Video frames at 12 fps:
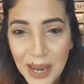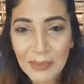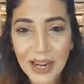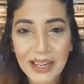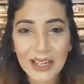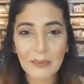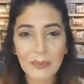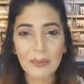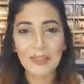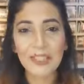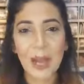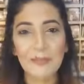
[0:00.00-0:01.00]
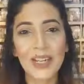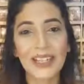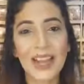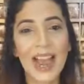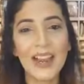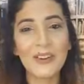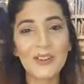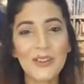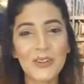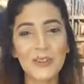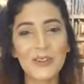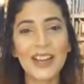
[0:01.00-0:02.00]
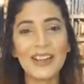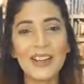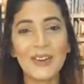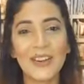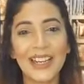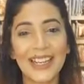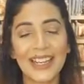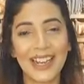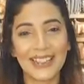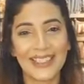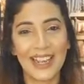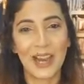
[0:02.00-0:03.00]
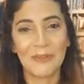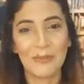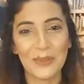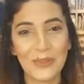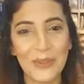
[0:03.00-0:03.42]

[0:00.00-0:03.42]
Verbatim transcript: সোনালিকে আপু বলছে আপনার গায়ের রং সোনালি হয়ে গেছে আপু